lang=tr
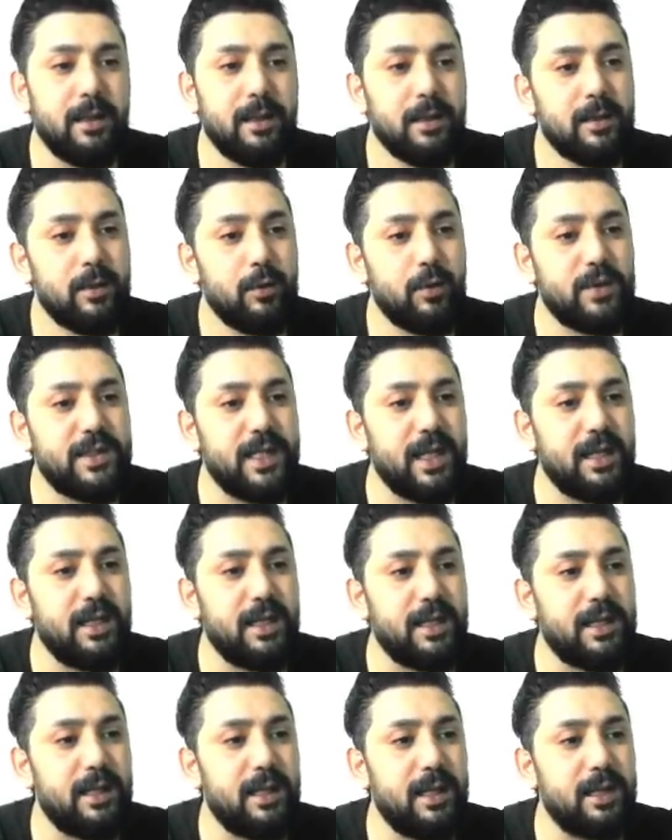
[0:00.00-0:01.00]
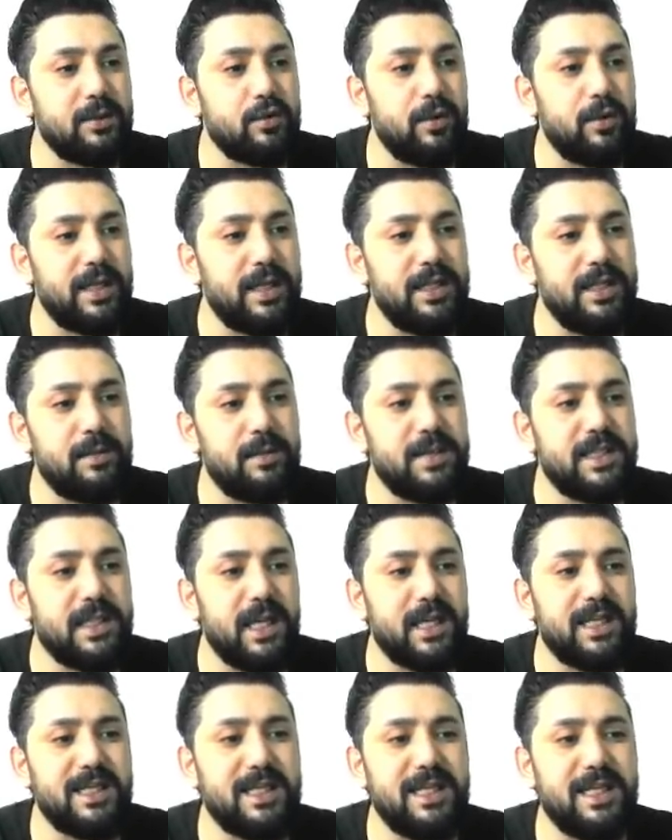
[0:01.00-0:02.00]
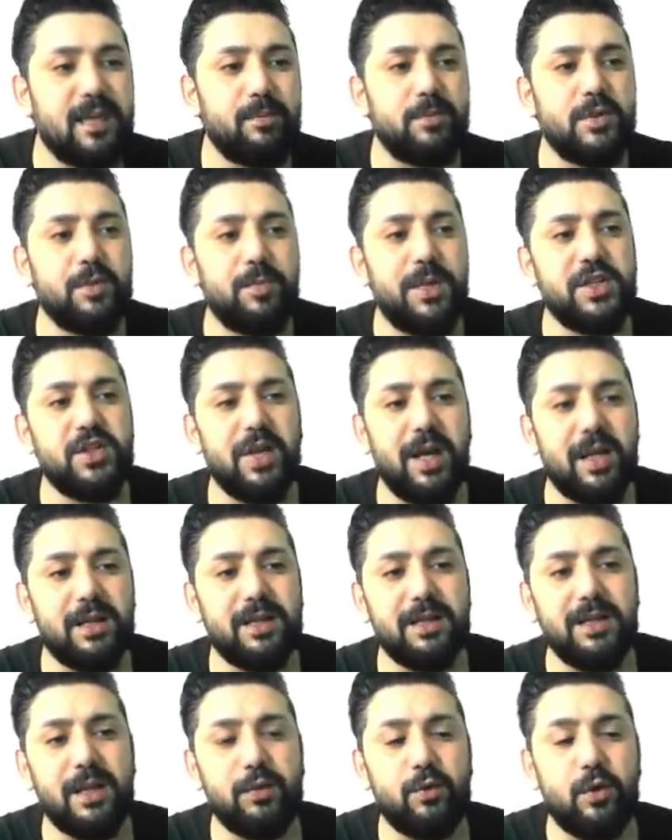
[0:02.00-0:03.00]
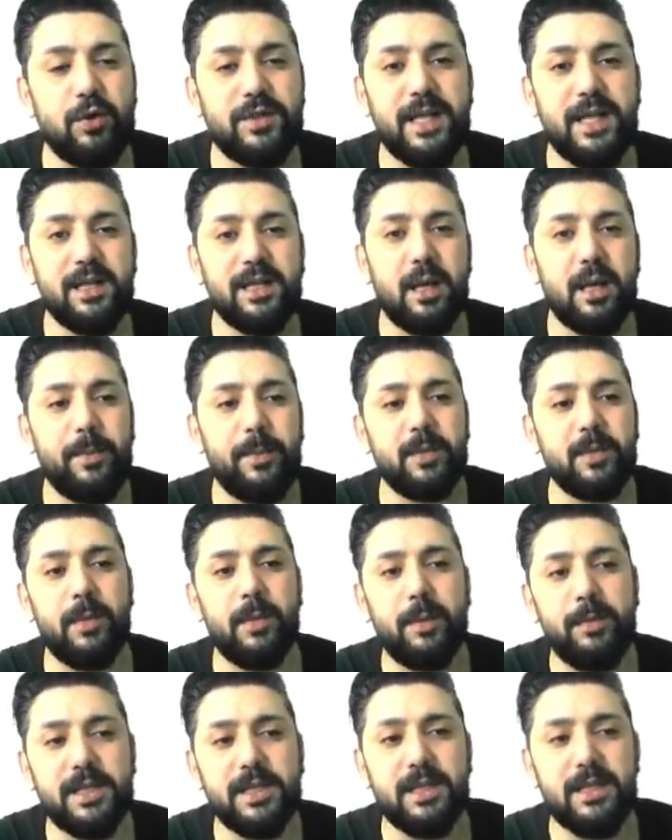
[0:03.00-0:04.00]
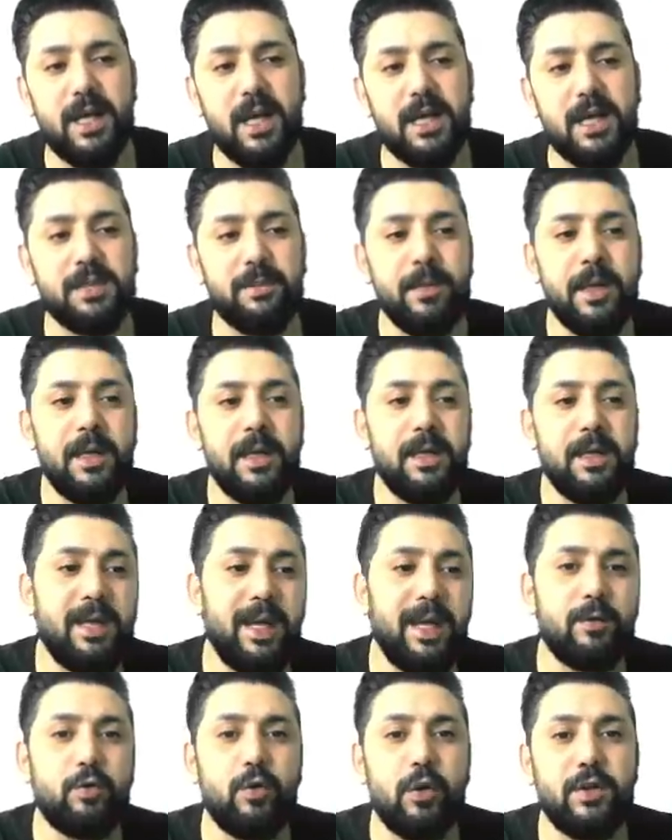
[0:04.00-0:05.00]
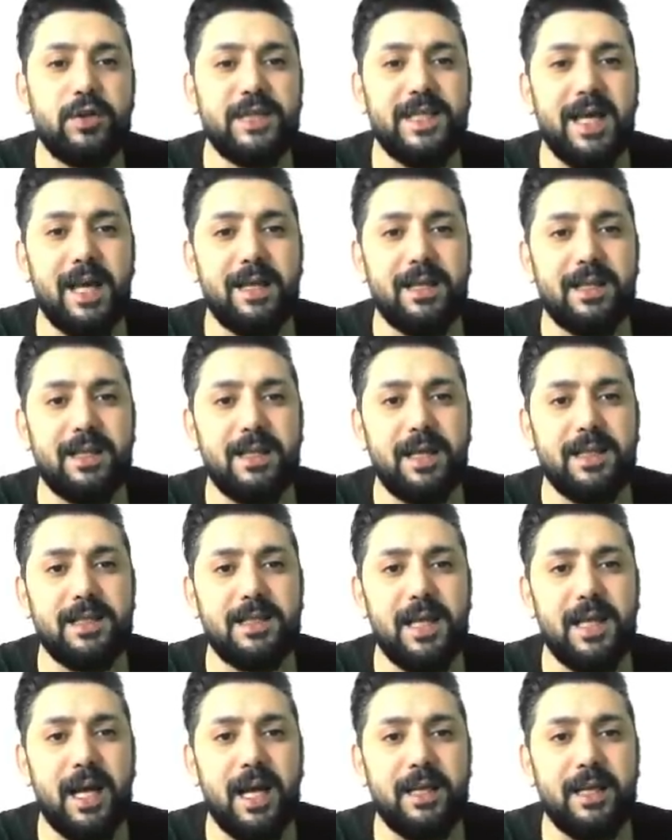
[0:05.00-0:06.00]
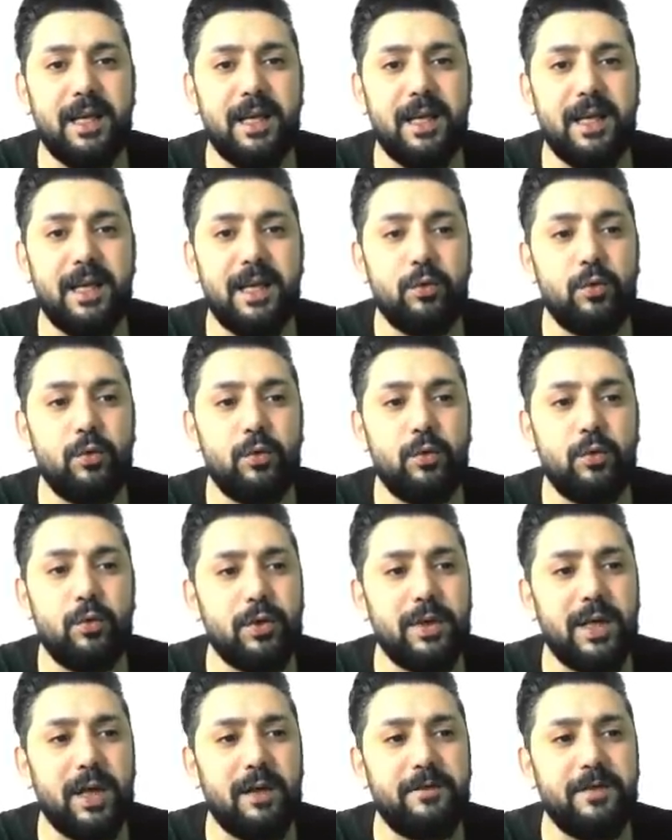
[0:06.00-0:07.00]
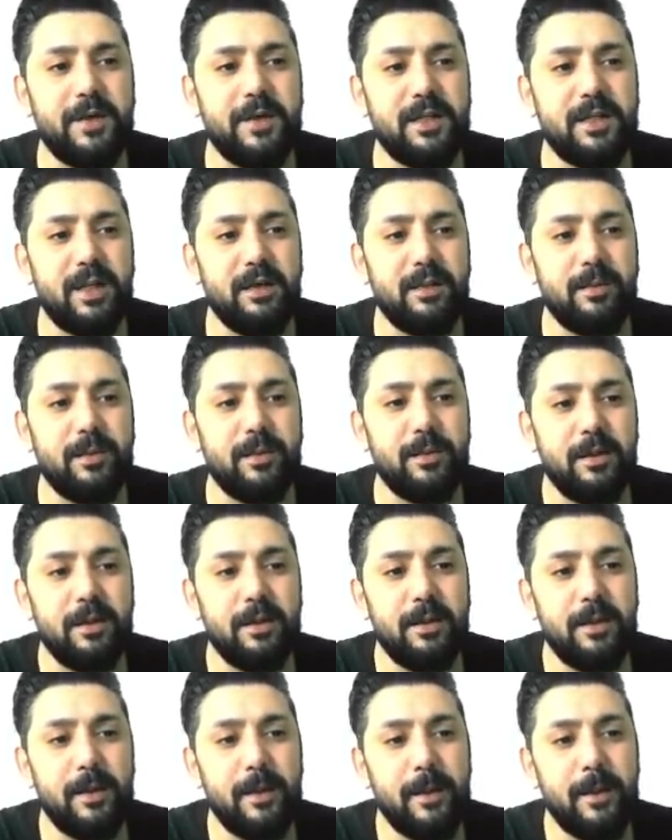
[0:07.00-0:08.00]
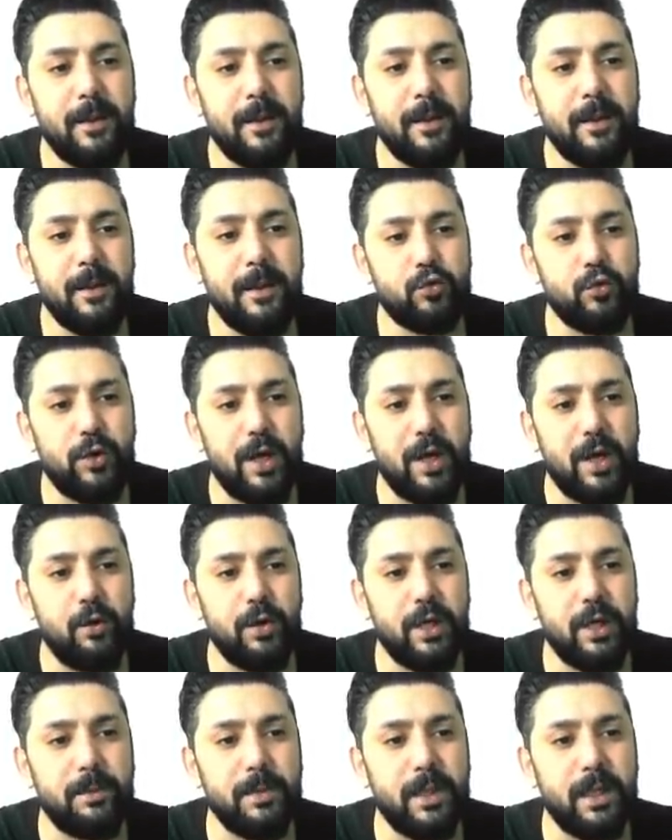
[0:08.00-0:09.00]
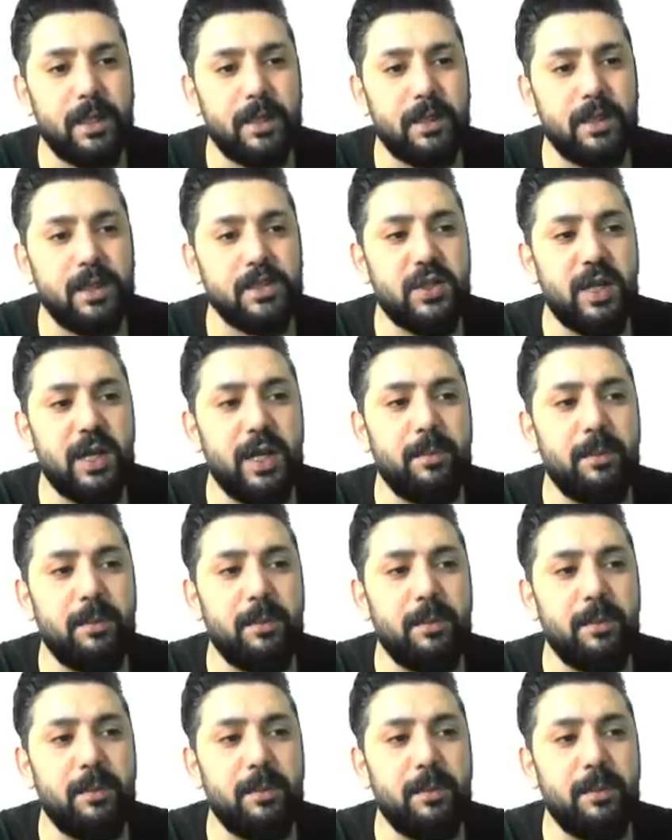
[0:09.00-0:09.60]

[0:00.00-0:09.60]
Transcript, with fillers: Özellikle şöyle 28, 75 altında 4 saat kapatmaması lazım. Yani 4 saatlikten ziyade günlük grafikten şura önemli arkadaşlar.